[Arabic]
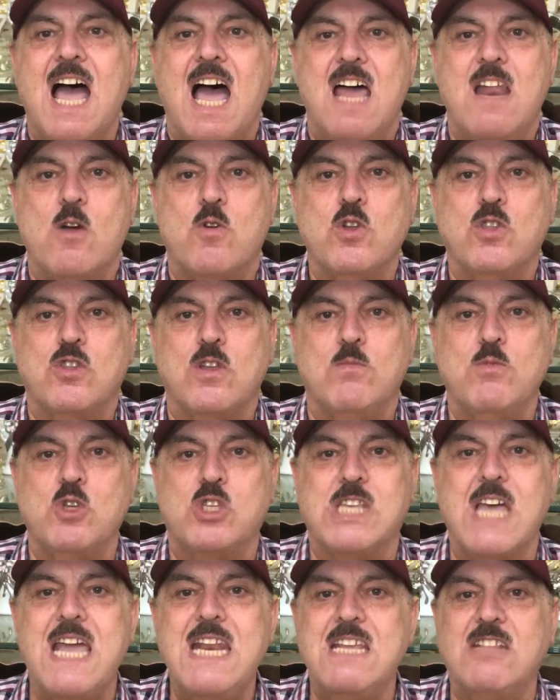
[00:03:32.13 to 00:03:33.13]
انا كنت
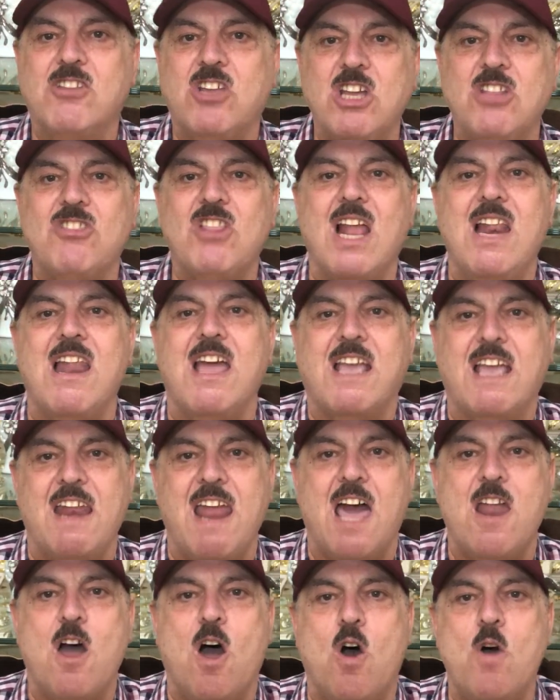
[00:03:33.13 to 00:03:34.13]
مساند جدا لكن
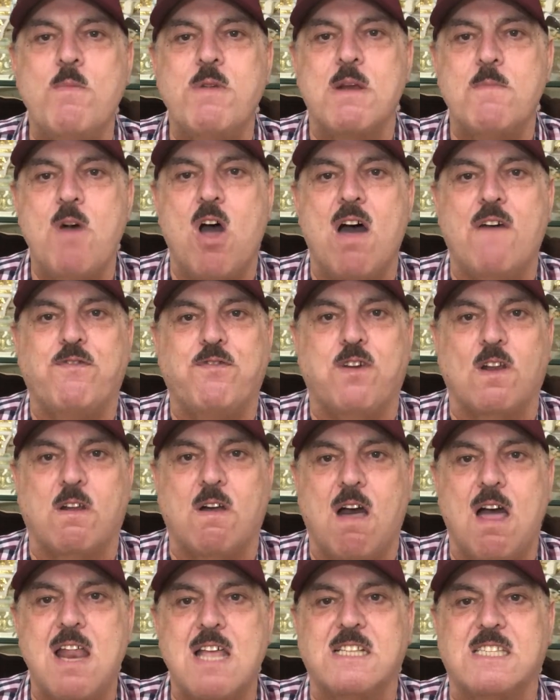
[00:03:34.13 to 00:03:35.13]
انا عمري ما اقف في
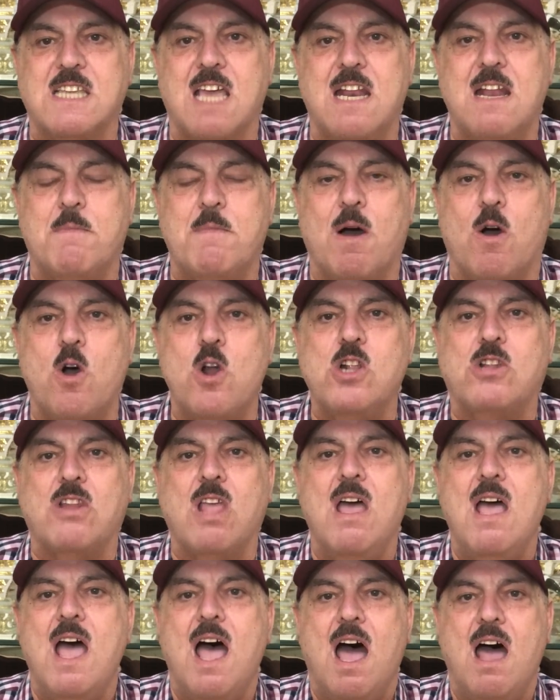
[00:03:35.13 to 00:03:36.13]
الغلط زي ما قلت
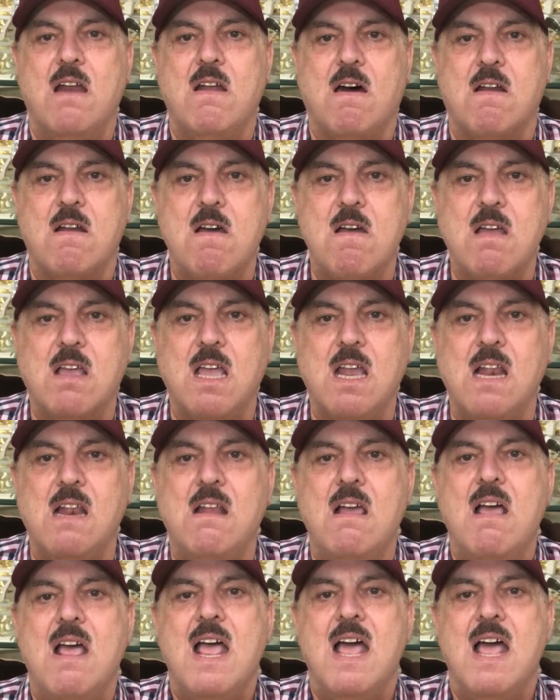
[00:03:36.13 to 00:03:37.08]
انا راجل